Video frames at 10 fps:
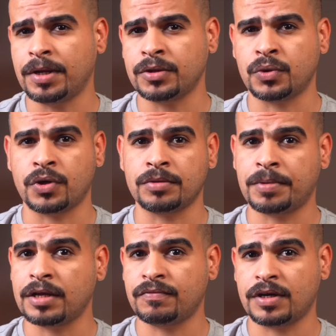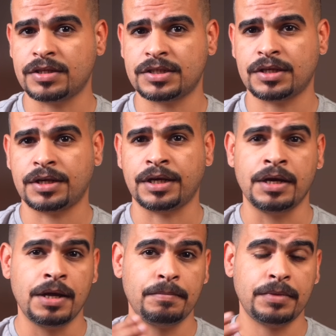الاندرويد بهاي الفئات السعريه
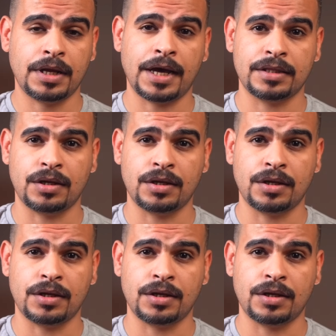من ناحيه